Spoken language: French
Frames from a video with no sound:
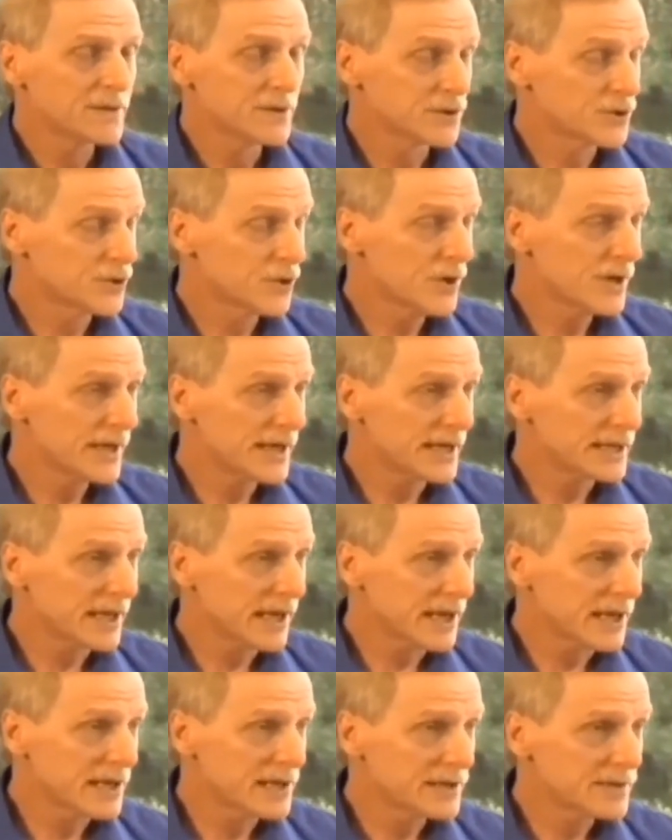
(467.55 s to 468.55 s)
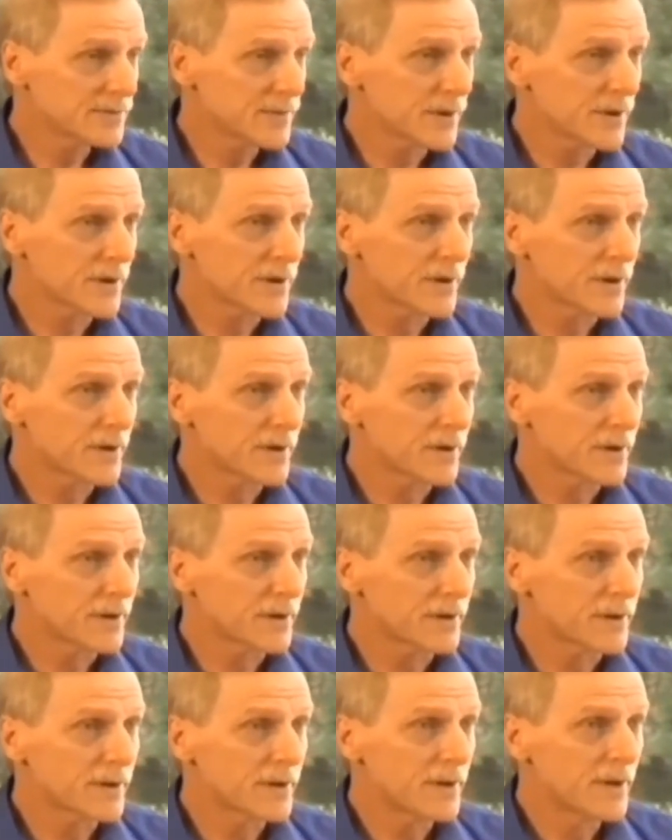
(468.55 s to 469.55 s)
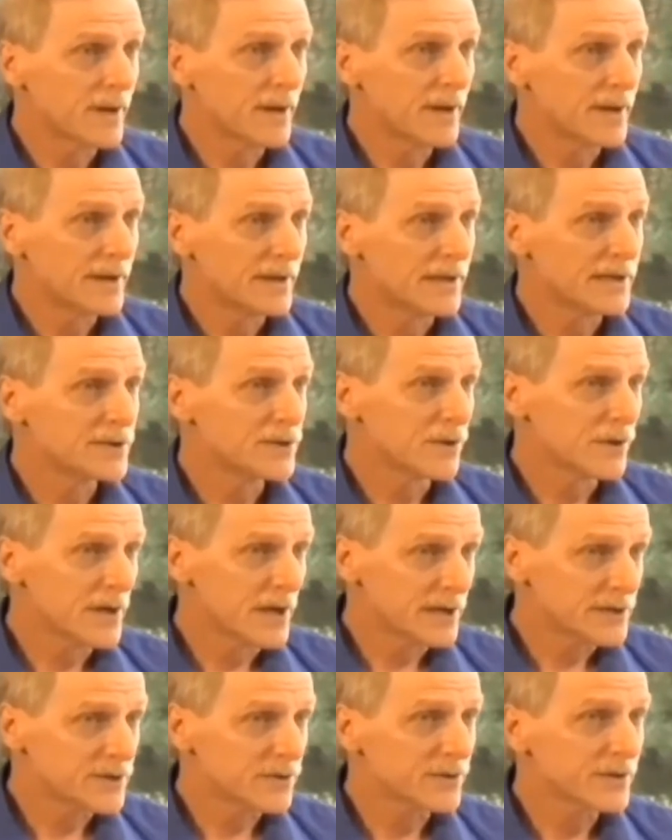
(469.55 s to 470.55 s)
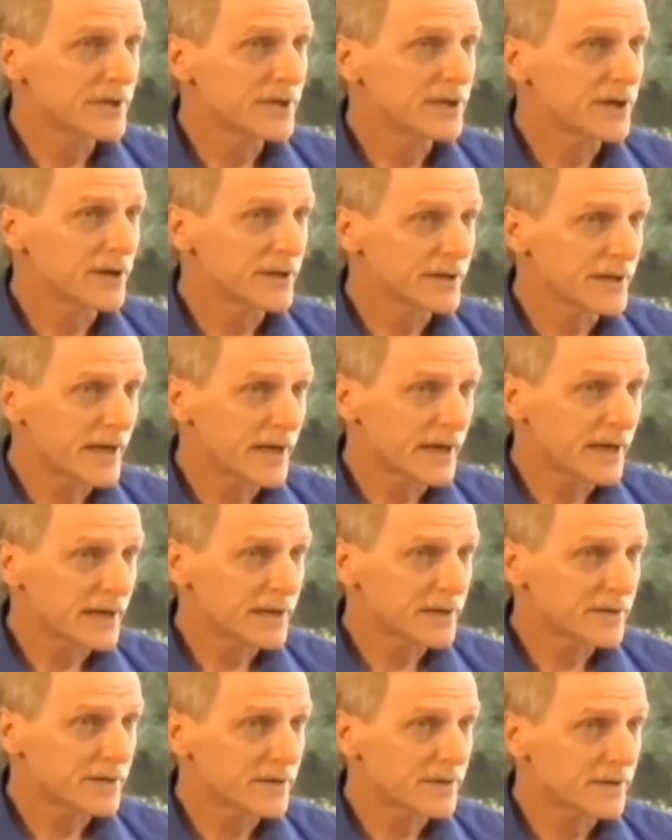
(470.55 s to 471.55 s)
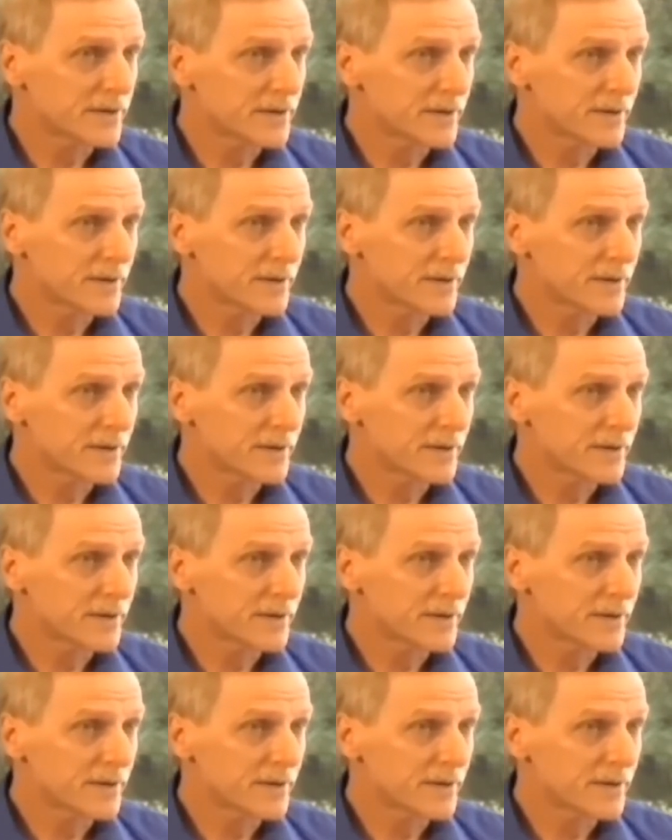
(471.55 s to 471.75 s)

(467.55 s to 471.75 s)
C'est sûr, les cataclysmes, les inondations, des tornades,